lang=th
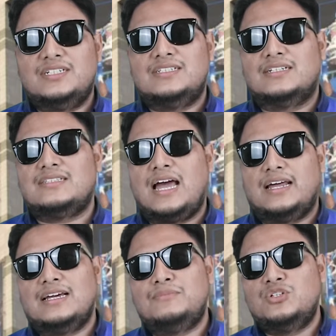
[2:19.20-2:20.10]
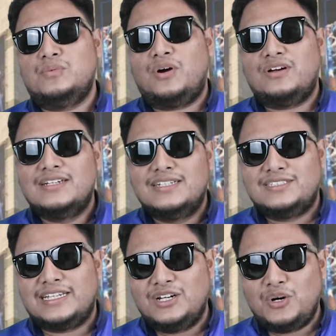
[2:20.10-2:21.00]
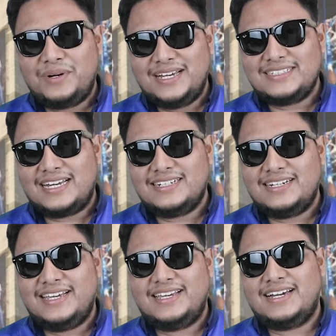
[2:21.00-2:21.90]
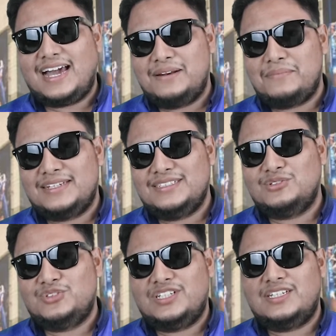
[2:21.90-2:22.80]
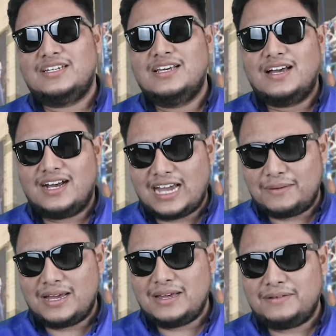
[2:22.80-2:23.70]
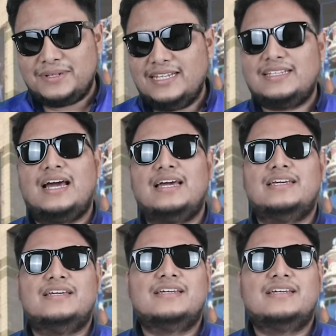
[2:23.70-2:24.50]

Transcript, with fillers: นเซอร์ต่างๆนะครับโดยเฉพาะสิงห์คอร์ปอเรชั่นนั่นเองการมาเชลซีการมาประเทศไทย